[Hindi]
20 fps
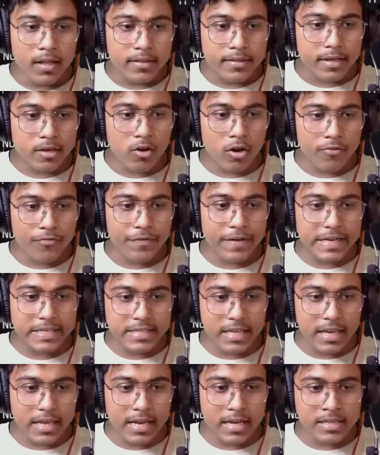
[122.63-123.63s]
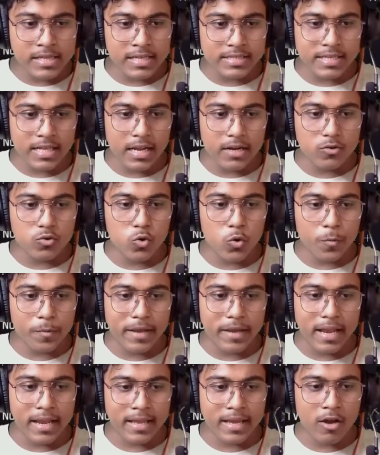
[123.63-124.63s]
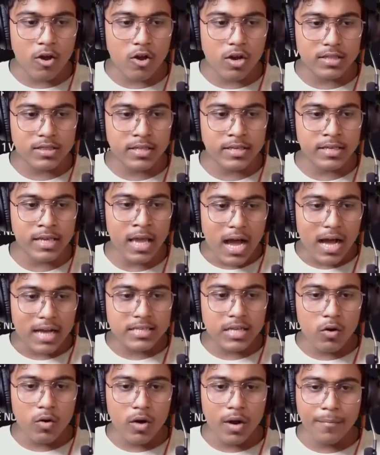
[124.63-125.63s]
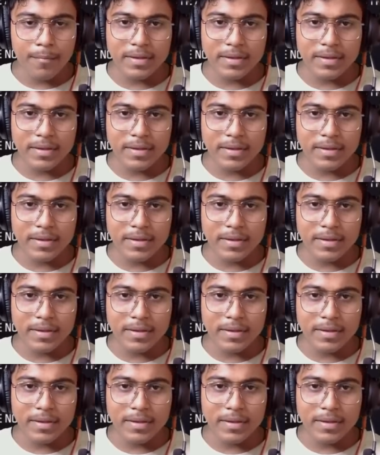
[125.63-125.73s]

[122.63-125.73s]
देखो और फिर से लिखा दिया साला नूब खेलने की औकत नहीं है अच्छा वन